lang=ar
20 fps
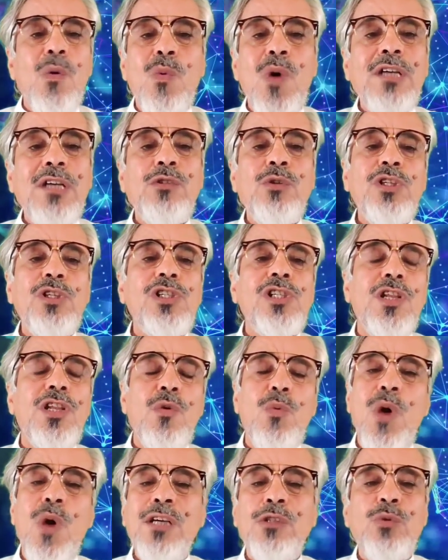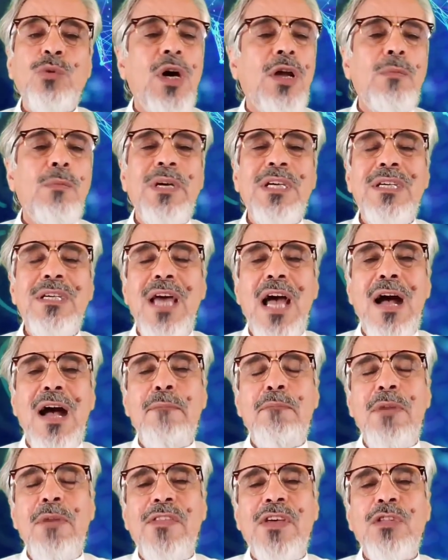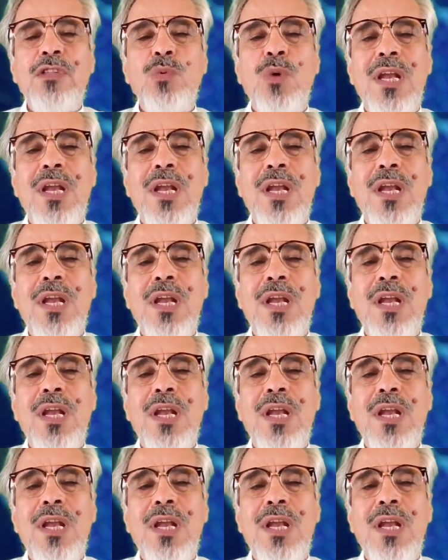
21 41 عام مضت